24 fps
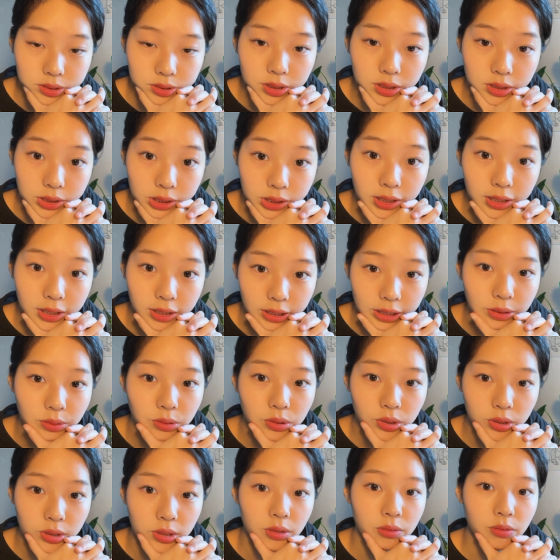괜찮게
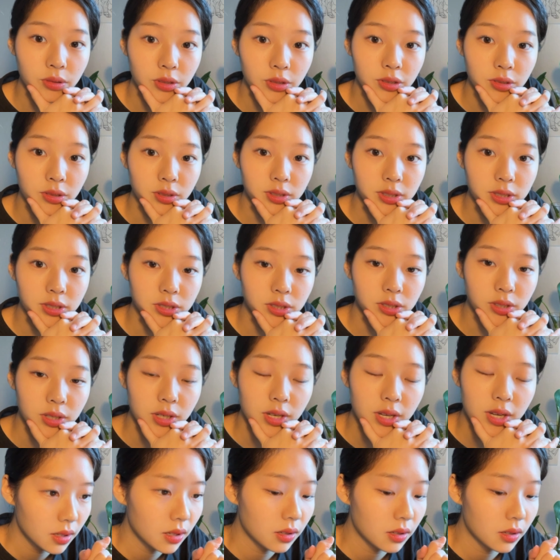나오더라고요. 그래서